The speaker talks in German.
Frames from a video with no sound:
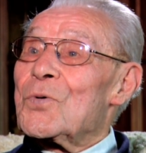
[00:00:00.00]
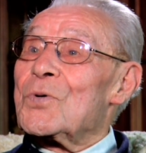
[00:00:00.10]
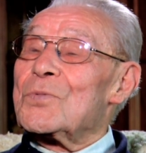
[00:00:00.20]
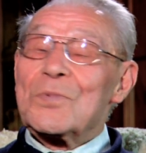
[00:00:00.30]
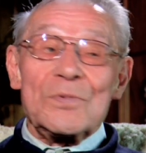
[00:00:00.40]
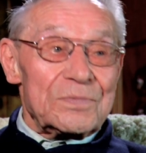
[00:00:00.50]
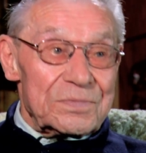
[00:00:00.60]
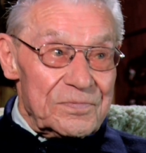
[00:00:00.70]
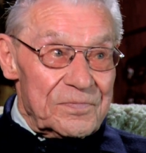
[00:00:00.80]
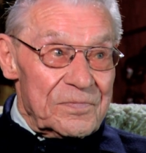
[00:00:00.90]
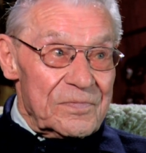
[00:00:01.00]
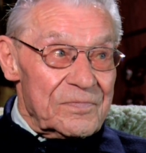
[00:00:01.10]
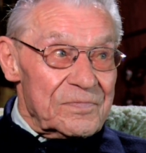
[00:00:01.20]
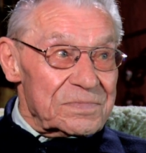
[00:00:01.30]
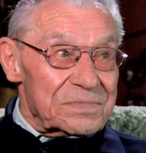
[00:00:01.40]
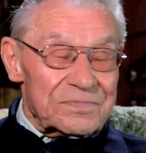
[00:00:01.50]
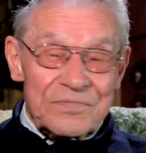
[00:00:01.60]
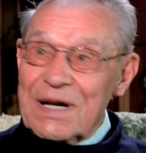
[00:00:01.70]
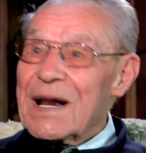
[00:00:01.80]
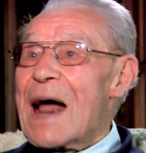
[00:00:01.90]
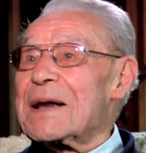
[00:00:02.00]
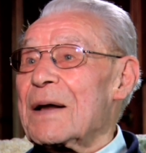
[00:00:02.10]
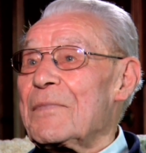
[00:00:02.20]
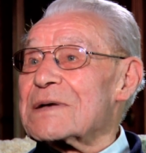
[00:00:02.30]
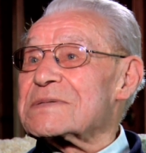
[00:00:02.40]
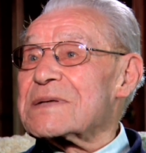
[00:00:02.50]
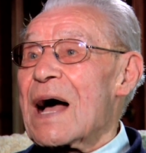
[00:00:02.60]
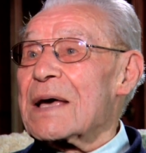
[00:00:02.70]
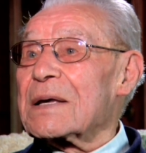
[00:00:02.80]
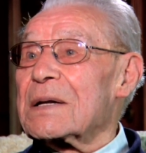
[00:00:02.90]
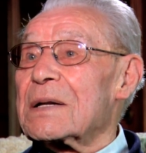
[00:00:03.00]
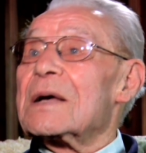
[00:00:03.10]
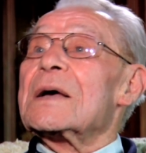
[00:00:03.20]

und will anderen was zeigen,